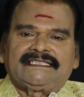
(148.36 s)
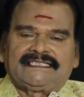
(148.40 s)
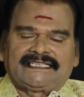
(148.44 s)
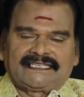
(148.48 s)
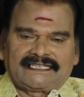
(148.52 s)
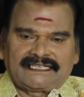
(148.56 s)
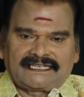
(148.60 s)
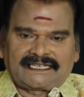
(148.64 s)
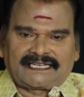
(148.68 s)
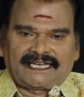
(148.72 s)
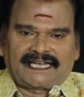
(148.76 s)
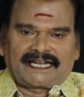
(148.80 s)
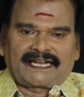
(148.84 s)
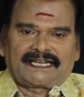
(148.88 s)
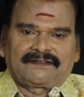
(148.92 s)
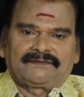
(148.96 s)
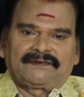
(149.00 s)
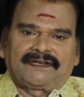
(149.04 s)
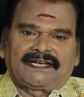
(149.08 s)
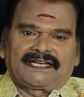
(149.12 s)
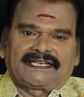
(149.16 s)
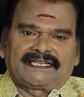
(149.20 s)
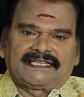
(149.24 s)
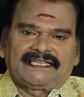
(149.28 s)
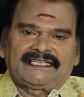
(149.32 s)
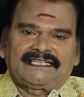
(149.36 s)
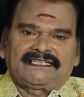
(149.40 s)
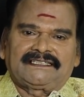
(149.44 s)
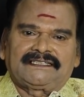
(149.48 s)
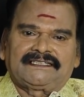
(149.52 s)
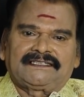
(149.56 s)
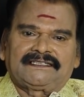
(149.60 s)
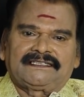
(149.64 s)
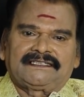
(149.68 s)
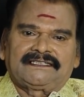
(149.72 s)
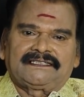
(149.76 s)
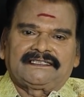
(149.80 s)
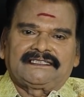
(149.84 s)
இதன் காரணமாக
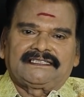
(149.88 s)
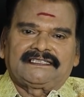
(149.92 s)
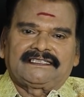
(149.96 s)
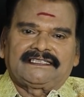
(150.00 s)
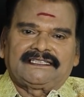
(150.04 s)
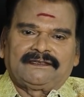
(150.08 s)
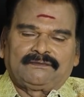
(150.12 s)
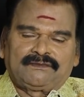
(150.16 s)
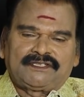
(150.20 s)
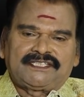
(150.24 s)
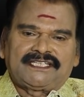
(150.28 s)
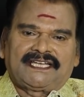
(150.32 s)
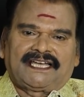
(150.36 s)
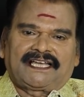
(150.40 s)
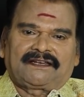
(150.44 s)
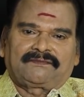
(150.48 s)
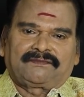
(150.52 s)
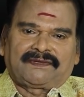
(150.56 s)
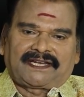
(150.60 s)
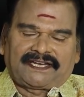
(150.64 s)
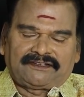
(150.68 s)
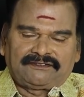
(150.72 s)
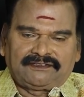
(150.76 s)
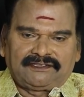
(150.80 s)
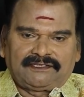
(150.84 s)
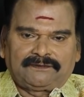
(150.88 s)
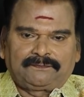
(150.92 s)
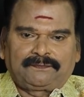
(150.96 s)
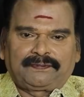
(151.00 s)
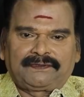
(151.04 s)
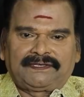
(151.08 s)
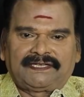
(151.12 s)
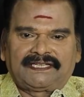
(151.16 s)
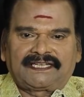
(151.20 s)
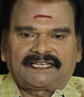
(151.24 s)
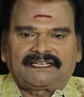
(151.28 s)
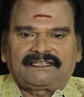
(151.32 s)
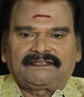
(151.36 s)
எம்ஜிஆர் மறைவுக்கு
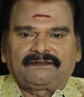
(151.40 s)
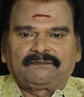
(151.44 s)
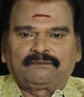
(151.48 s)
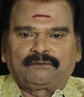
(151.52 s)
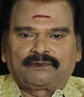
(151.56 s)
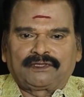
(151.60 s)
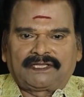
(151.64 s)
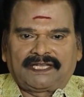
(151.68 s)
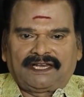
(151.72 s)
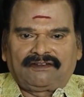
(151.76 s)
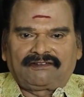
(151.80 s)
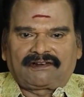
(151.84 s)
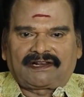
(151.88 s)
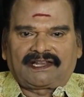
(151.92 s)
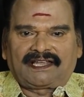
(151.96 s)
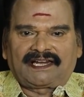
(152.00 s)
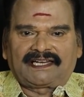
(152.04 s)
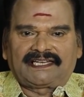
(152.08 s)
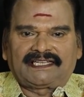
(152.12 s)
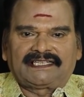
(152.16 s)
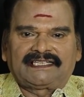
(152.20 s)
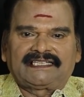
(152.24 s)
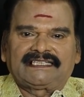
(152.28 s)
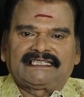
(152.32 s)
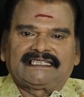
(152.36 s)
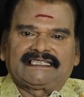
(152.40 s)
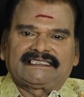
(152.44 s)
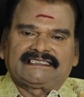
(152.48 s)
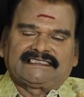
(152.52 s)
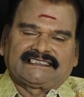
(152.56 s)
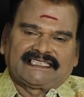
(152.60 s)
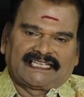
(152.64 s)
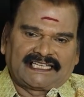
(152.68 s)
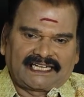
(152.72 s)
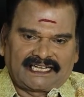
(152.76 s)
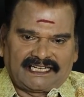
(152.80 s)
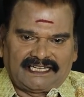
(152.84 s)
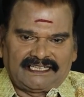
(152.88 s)
பின்னர் முதல்வரான
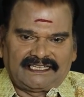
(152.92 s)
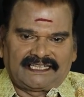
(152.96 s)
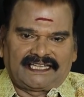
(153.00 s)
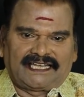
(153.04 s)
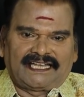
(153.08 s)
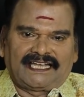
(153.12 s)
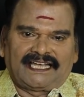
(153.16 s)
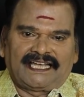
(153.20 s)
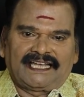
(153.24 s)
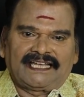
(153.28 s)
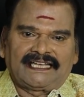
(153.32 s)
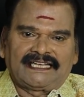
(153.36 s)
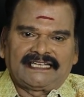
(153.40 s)
ஜெயலலிதா